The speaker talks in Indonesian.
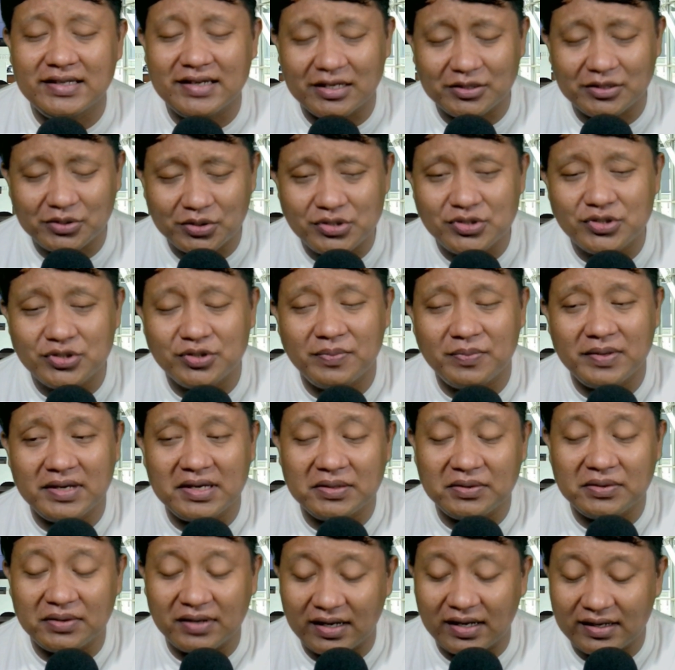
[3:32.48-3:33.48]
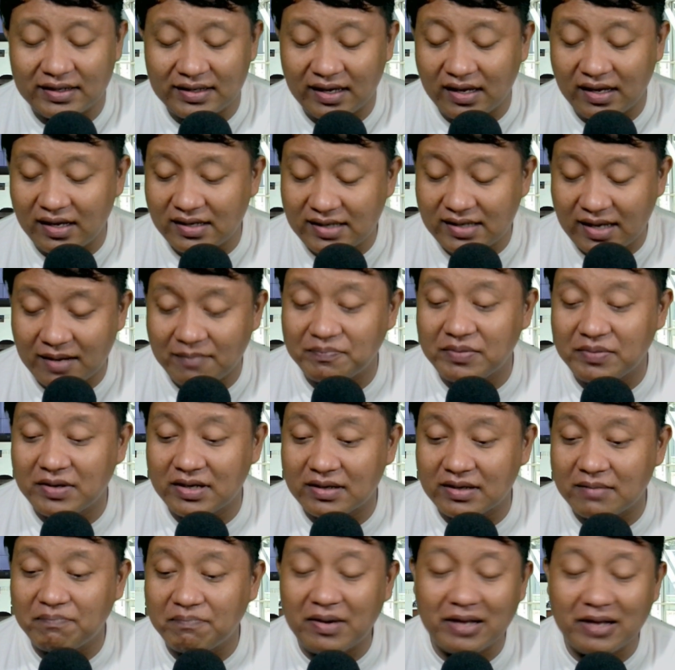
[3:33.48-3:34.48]
37 eh, begitu kan ya. Hampir
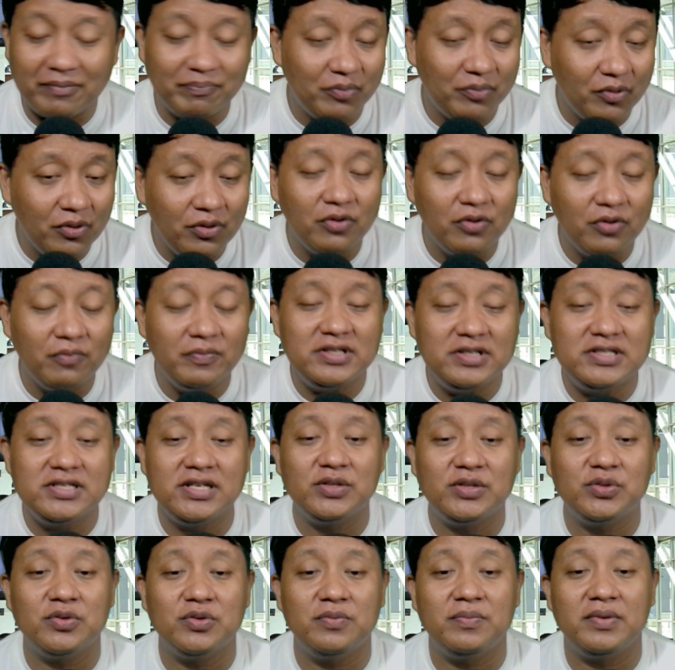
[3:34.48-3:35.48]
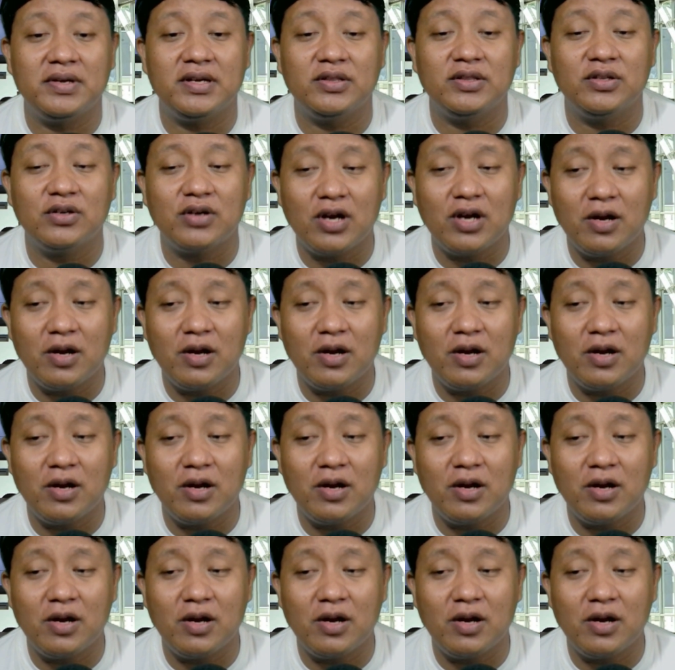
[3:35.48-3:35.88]
40 di situ begitu.